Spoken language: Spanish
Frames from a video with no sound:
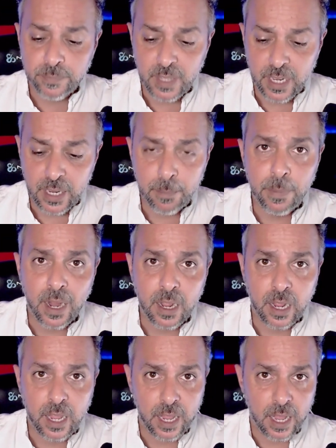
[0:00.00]
de
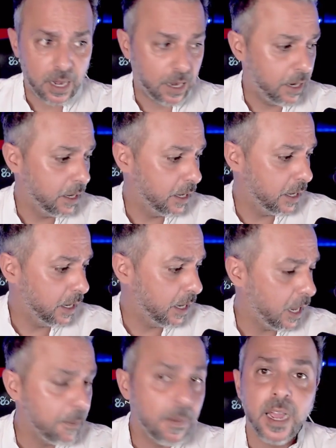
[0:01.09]
blanquear eh,
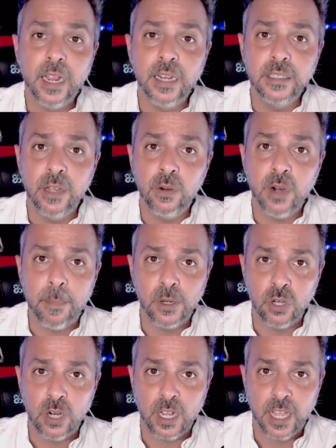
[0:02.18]
la imagen de una
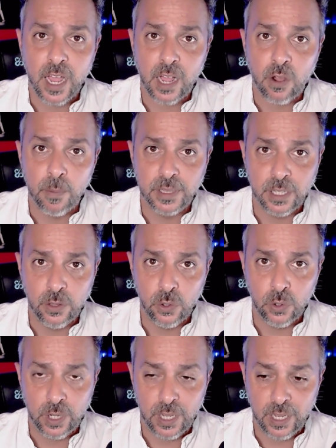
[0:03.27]
persona que ha
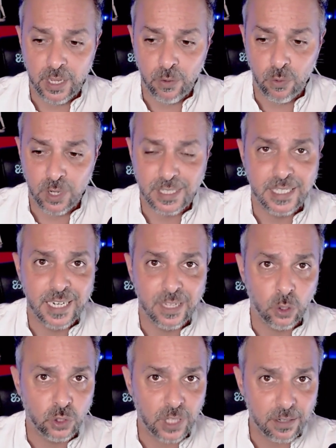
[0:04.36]
cometido eh, un
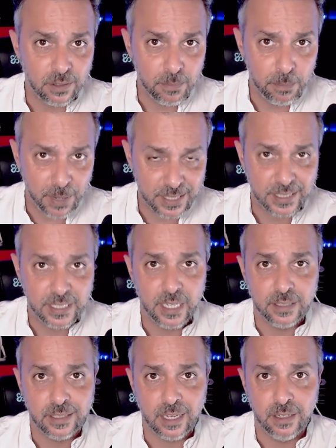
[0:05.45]
asesinato tan
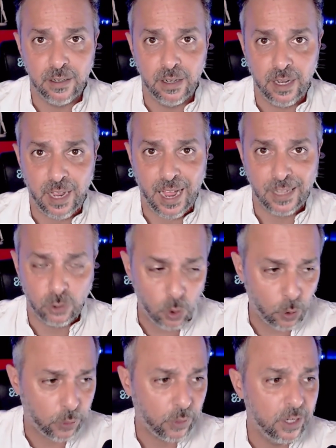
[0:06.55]
bestia, tan
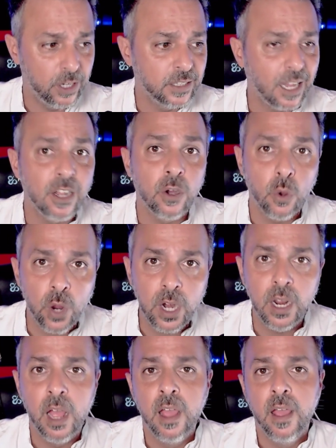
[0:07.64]
atroz y tan
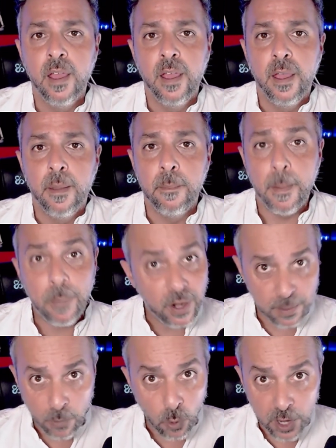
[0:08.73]
cruel, me pone
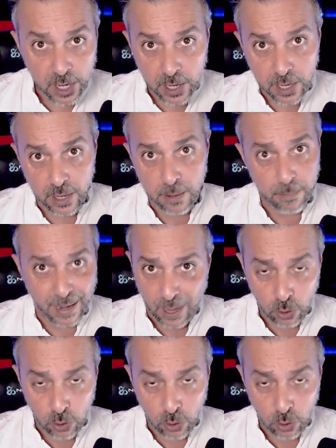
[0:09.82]
de muy mala